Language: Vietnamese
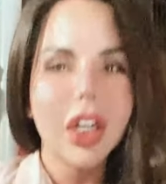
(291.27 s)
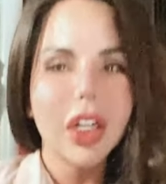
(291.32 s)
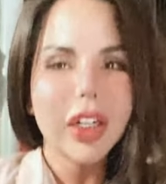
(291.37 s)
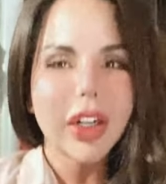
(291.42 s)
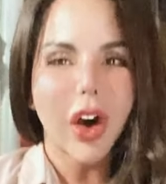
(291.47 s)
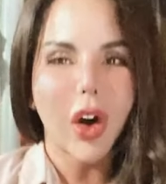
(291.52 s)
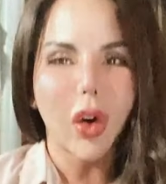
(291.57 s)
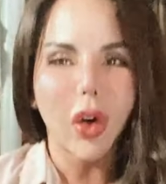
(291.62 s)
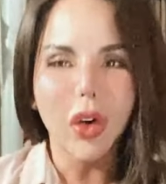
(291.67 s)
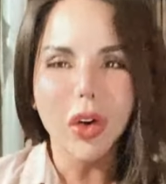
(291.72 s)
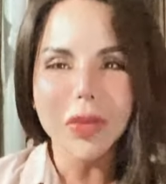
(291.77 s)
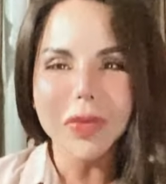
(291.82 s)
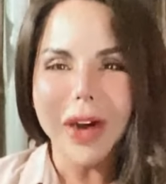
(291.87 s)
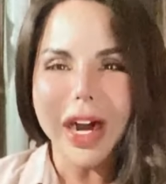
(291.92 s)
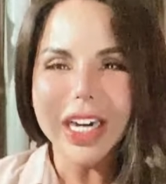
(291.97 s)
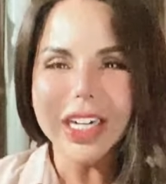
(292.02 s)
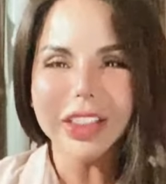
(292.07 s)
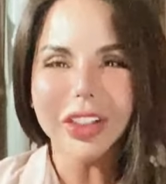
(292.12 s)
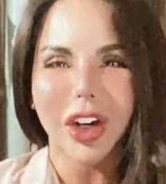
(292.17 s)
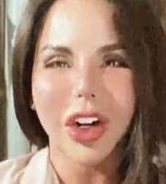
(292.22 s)
đủ
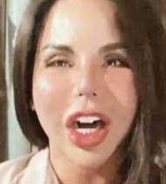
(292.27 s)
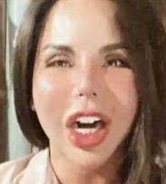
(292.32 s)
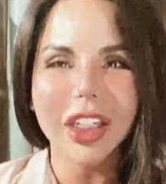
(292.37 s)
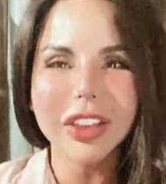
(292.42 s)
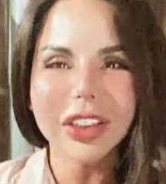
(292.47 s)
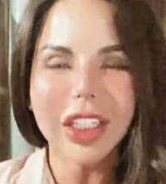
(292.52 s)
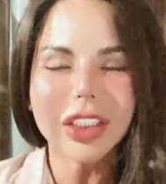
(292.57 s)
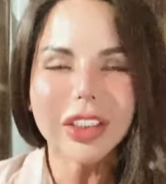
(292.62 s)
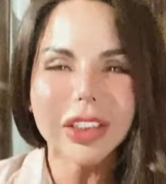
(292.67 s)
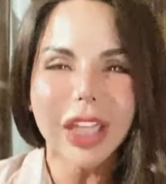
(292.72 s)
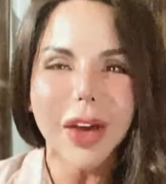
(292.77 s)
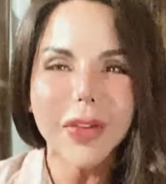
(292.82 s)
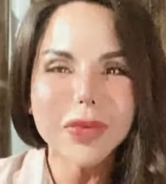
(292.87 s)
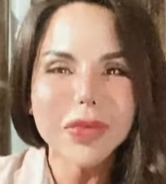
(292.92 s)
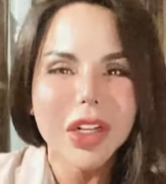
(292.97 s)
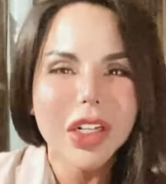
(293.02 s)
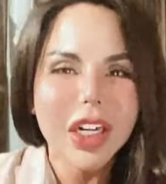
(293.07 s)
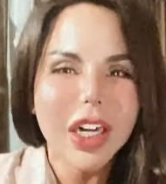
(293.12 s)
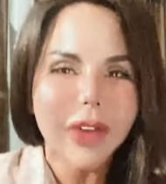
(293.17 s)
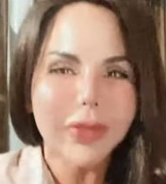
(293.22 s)
má nó còn hơn tiktok
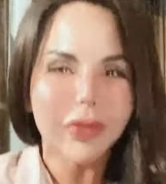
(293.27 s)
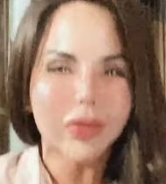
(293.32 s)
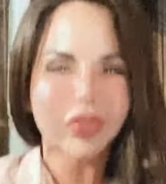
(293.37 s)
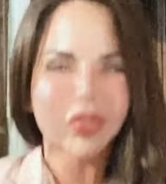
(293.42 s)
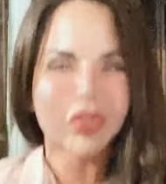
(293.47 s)
nữa là